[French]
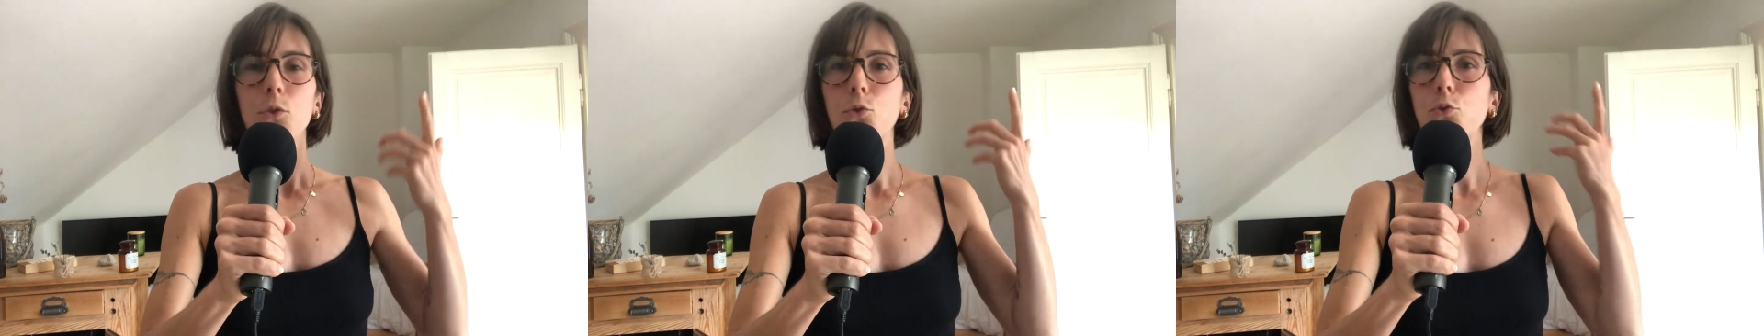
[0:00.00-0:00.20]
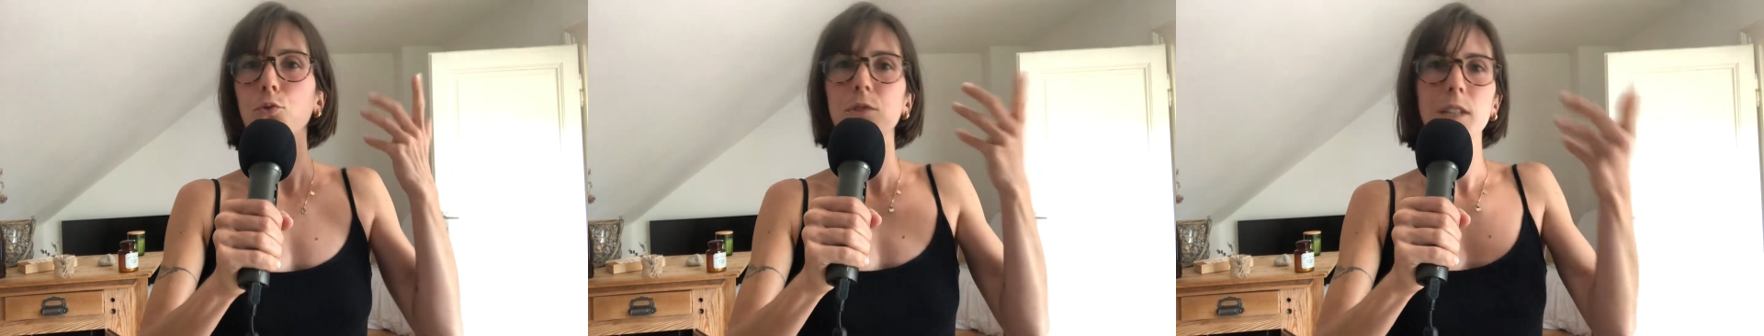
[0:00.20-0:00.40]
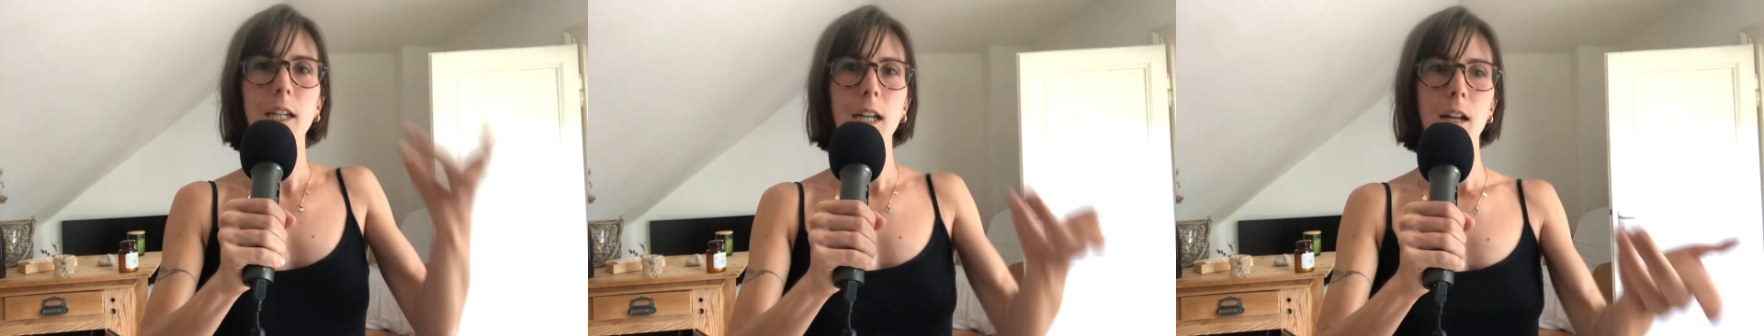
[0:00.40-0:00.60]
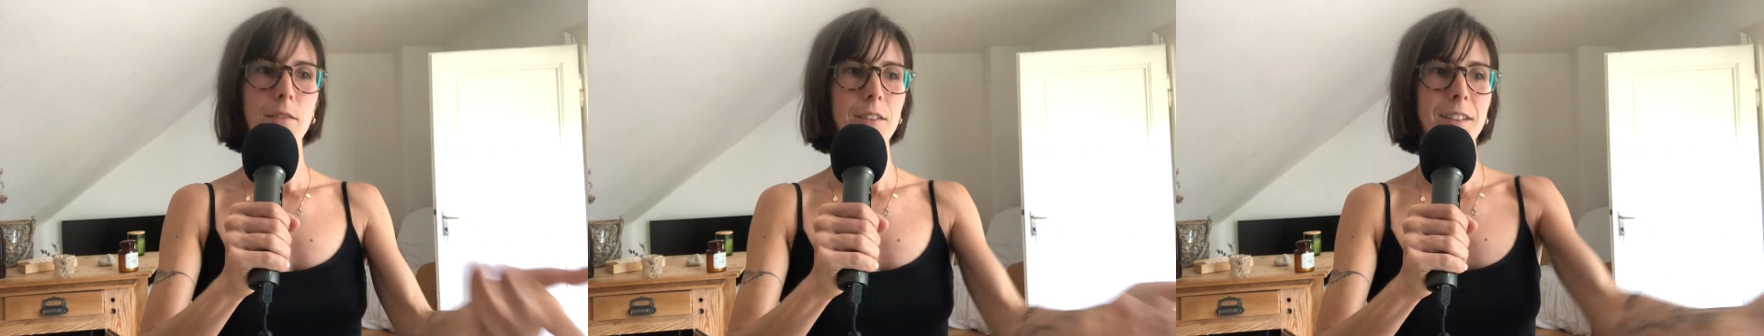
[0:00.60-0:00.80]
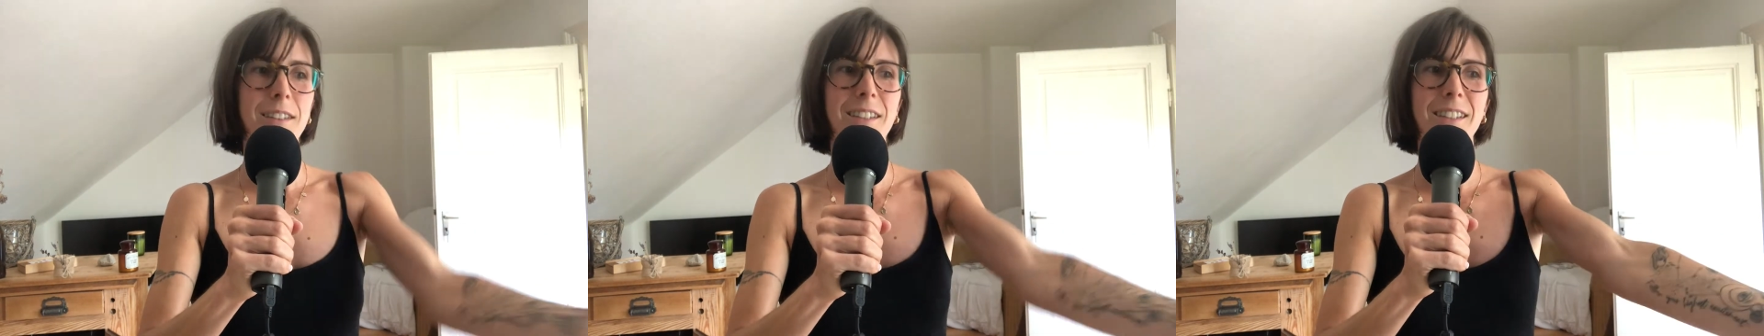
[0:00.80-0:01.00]
Tout ce qu'elle
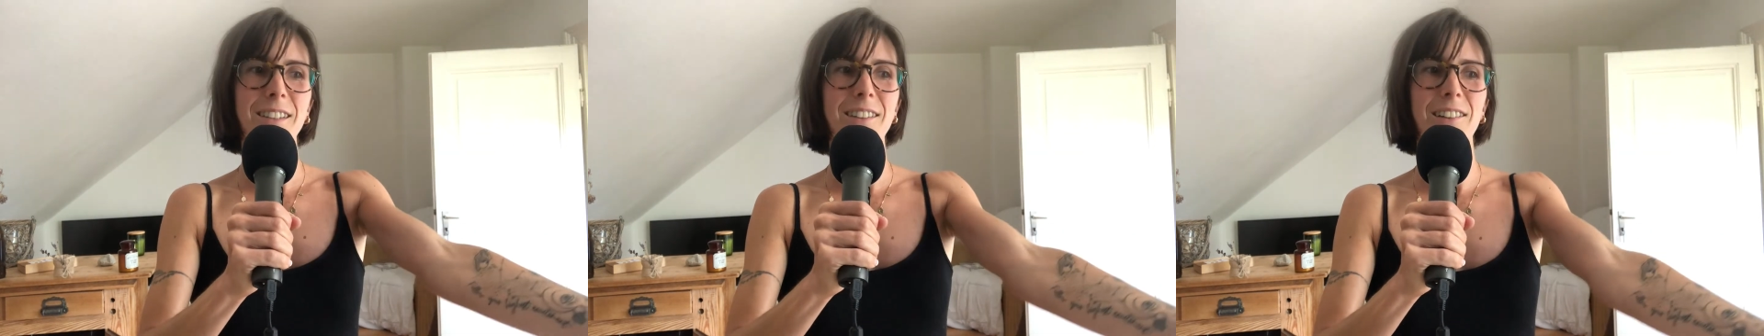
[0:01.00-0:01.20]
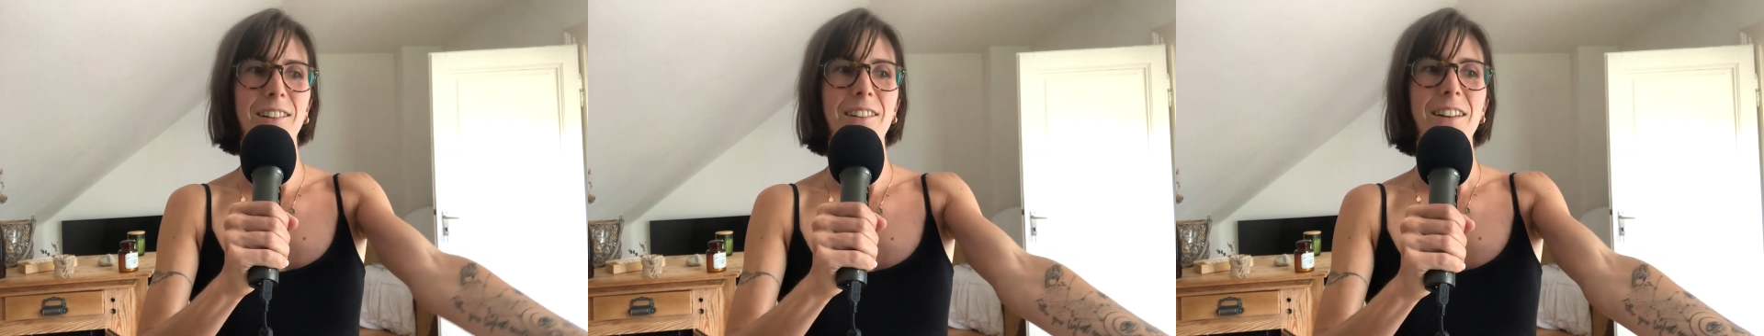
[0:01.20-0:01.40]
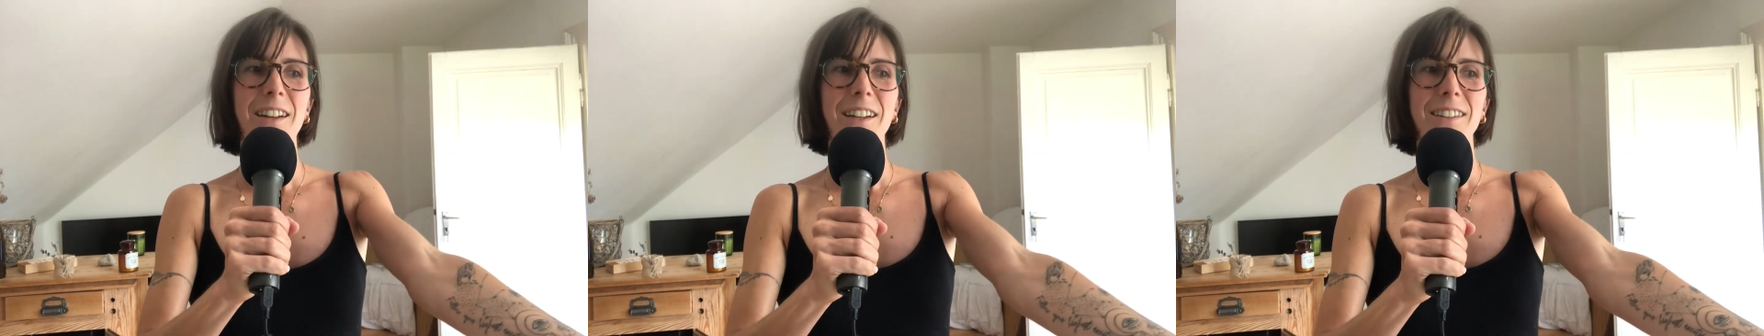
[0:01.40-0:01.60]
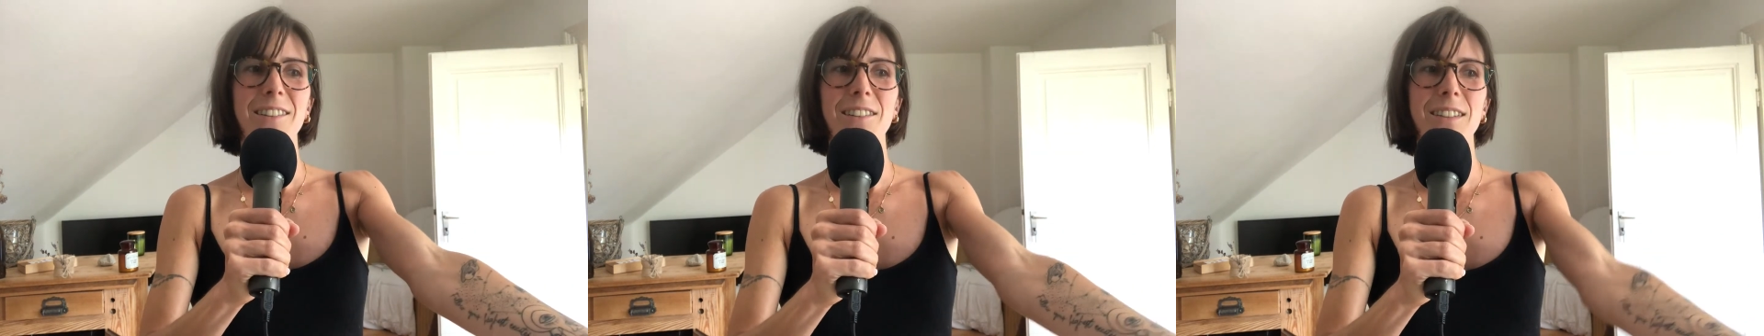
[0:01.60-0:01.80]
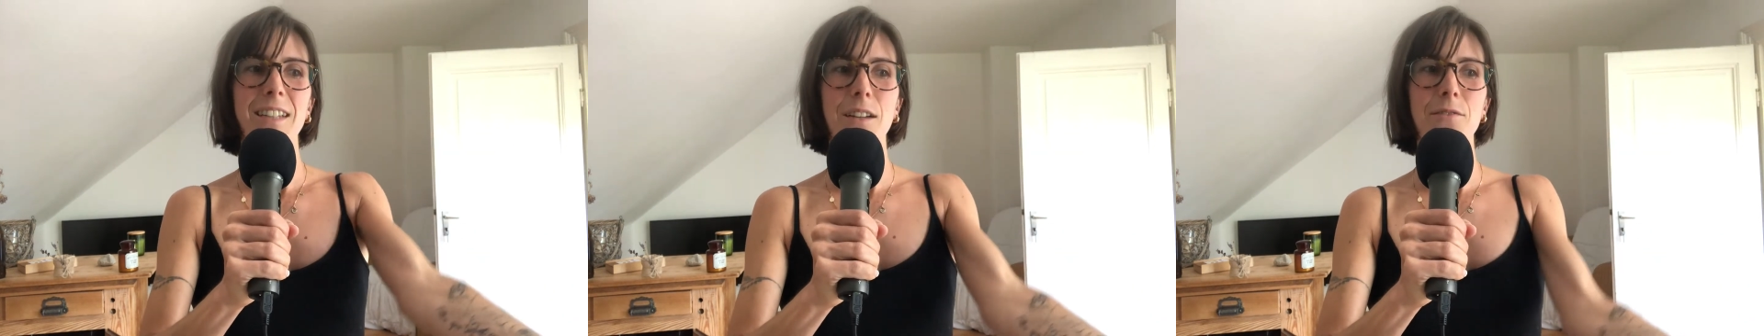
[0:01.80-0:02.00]
avait dit dans, dans sa